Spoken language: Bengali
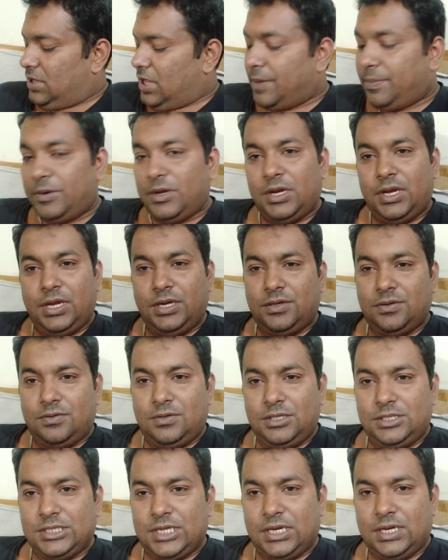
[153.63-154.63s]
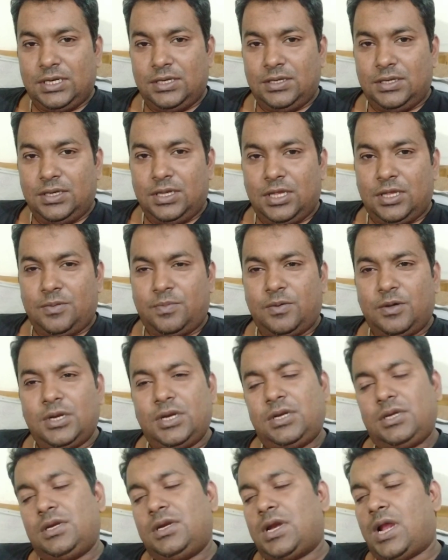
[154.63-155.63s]
আপনারা এইটুকুনি জানেন এরপরে
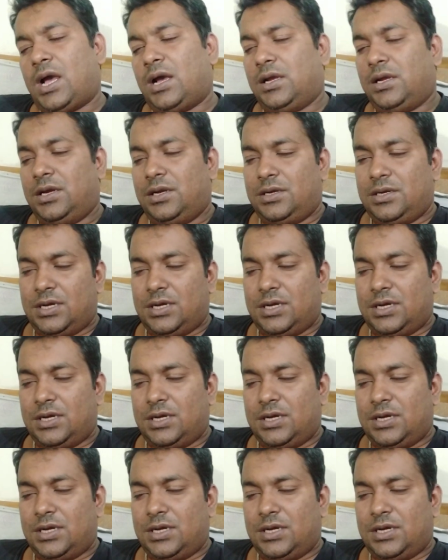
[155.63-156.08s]
ট্রাককে